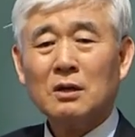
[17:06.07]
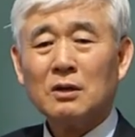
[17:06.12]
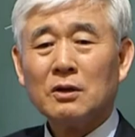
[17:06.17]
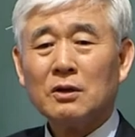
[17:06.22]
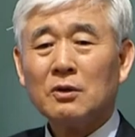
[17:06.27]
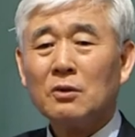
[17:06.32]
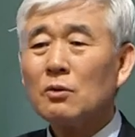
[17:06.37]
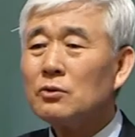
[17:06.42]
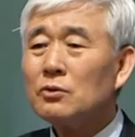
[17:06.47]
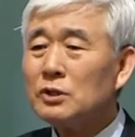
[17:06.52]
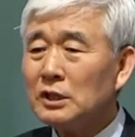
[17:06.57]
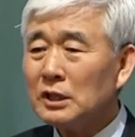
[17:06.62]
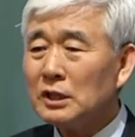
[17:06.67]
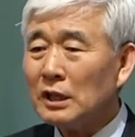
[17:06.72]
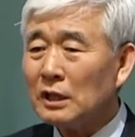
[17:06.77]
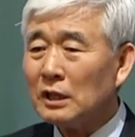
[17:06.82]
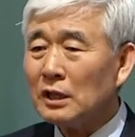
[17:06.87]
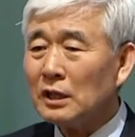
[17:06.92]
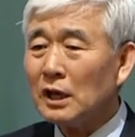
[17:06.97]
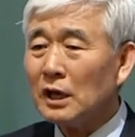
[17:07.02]
결혼식이
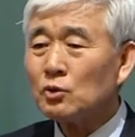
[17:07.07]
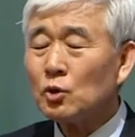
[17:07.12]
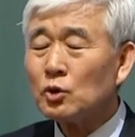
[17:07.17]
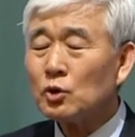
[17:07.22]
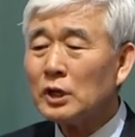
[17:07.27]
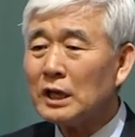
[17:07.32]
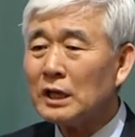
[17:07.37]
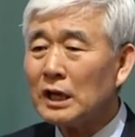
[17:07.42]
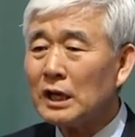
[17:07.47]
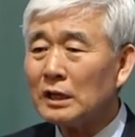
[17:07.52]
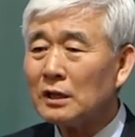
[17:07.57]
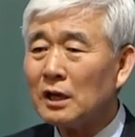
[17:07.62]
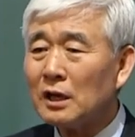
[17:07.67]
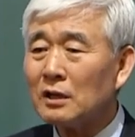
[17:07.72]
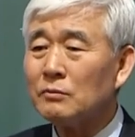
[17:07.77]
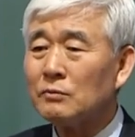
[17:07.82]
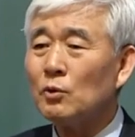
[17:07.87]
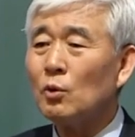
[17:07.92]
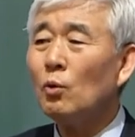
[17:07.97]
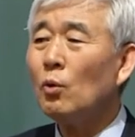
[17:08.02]
있다, 초상이 났다
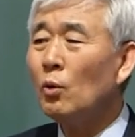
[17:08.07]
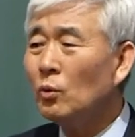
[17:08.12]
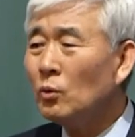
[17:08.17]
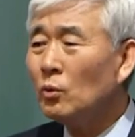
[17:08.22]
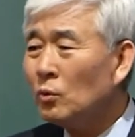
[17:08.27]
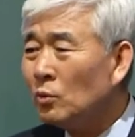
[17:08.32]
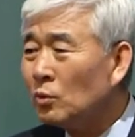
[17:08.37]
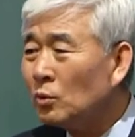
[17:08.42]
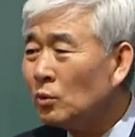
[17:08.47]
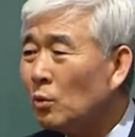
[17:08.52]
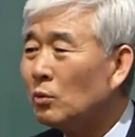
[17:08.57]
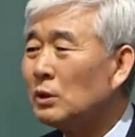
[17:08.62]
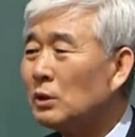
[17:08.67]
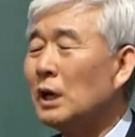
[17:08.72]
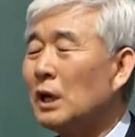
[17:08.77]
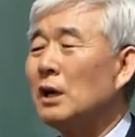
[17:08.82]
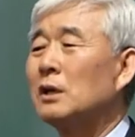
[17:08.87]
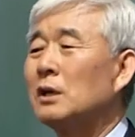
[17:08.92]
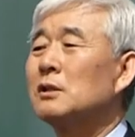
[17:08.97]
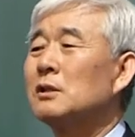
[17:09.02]
그러면 온
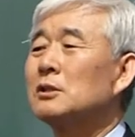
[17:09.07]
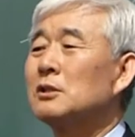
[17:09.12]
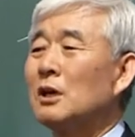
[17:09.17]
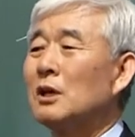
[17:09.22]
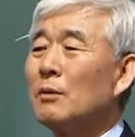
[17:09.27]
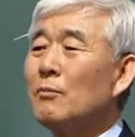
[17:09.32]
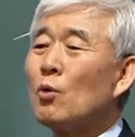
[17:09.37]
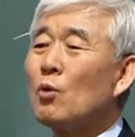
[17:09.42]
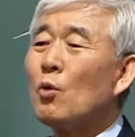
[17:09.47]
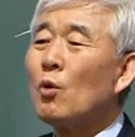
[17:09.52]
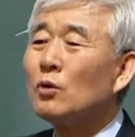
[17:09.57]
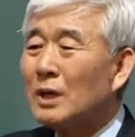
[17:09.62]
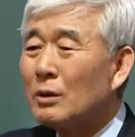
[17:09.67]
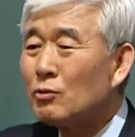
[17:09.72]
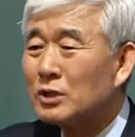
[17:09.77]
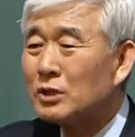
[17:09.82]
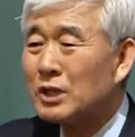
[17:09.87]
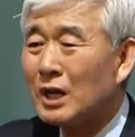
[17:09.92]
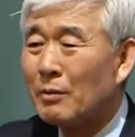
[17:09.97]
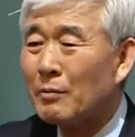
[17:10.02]
동네가 어떤 사람은
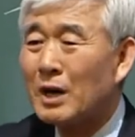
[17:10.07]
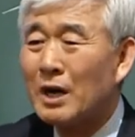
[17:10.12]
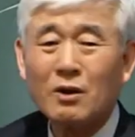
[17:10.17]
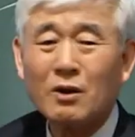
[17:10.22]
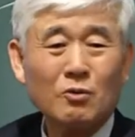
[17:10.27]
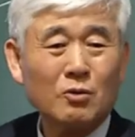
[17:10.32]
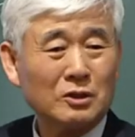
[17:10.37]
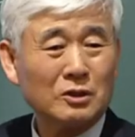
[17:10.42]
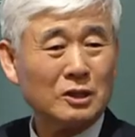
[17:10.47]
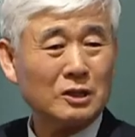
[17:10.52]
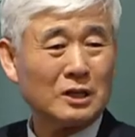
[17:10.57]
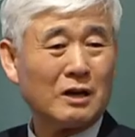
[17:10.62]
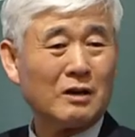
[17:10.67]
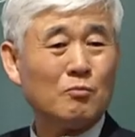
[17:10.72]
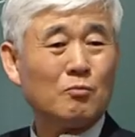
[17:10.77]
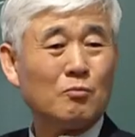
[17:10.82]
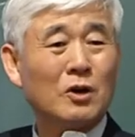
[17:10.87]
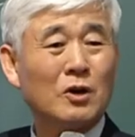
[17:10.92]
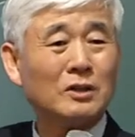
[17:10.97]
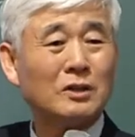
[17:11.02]
콩나물 삶아가고 어떤
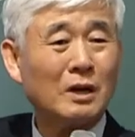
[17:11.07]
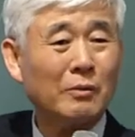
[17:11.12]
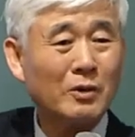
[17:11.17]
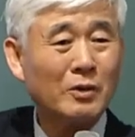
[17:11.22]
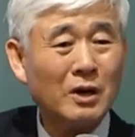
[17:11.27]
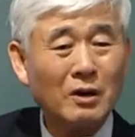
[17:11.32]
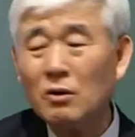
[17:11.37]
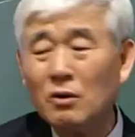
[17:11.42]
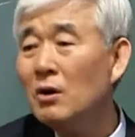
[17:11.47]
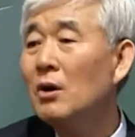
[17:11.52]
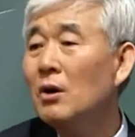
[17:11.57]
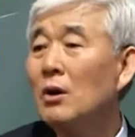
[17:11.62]
사람은 뭐 삶아가고